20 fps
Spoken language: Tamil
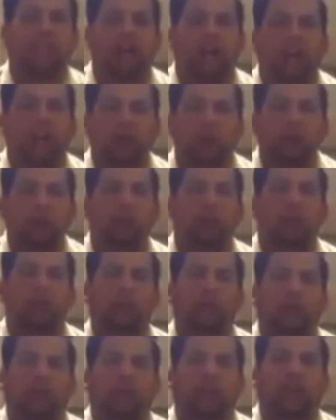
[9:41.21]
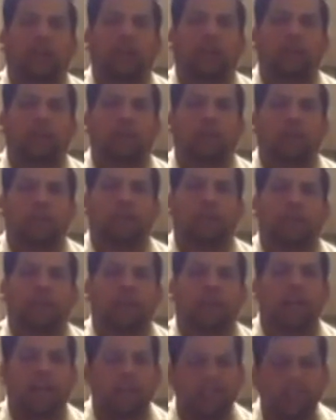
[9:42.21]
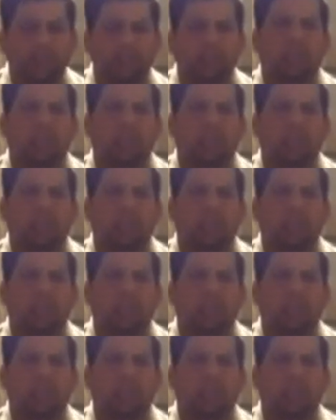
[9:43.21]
அவர்கள் ஒப்புக் கொடுக்கிறார்கள் என்பார்கள் நாங்களும்